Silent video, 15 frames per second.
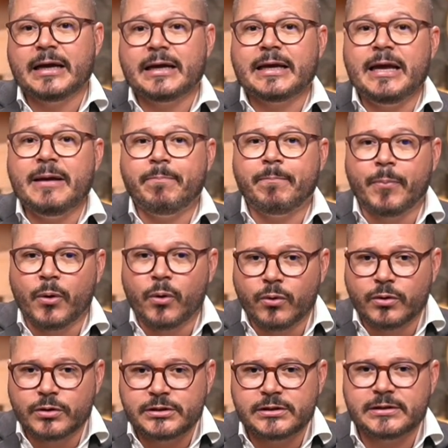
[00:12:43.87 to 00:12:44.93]
que
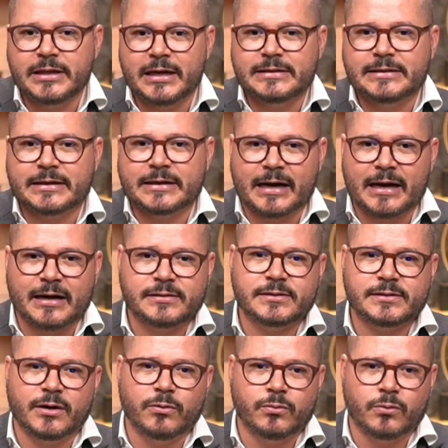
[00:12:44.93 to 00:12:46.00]
pôde
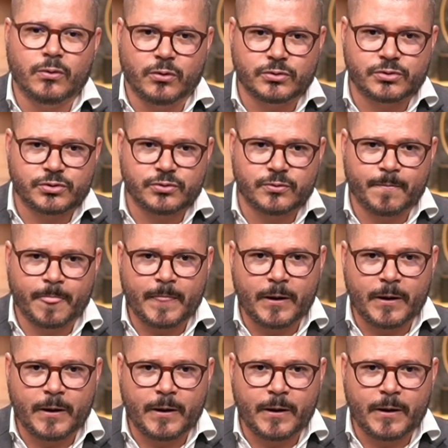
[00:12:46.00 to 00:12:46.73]
dedicar-se ao ócio.